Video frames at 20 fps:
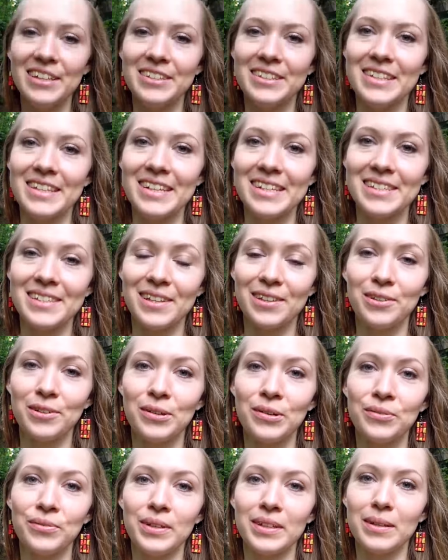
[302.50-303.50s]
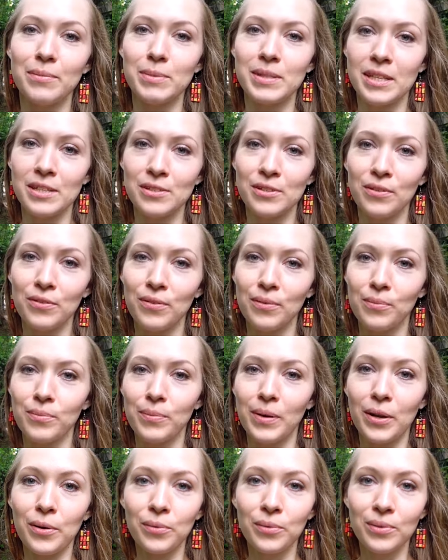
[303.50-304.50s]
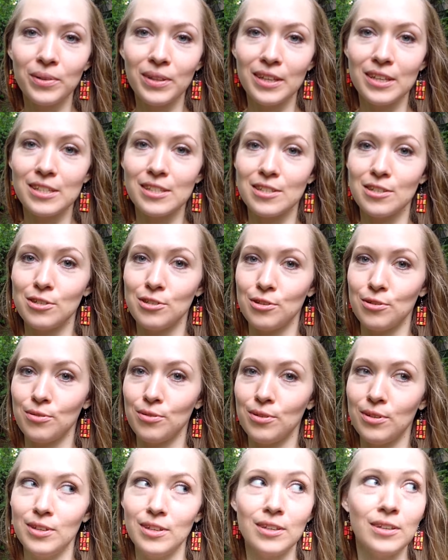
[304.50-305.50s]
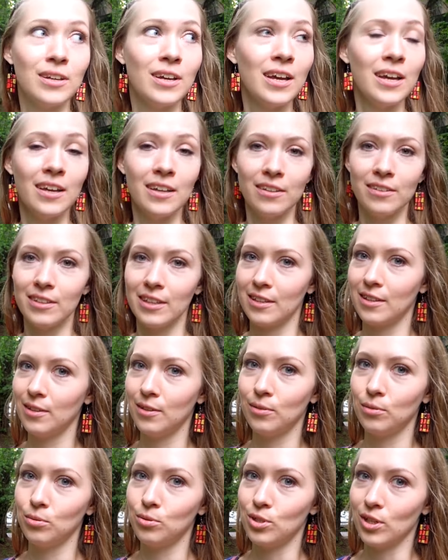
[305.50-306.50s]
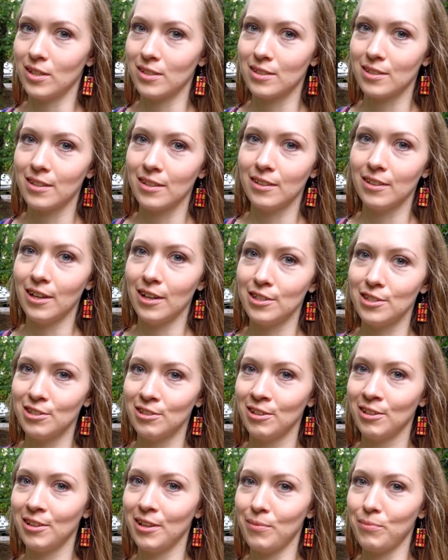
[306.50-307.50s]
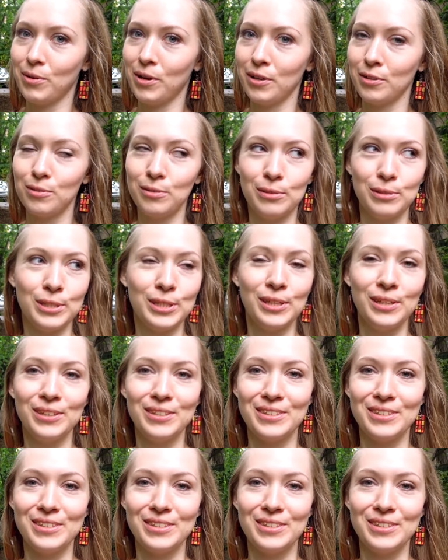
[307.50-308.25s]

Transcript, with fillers: Интересно, но в этом сосновом бору есть еще и такие участки, дачные дома, то есть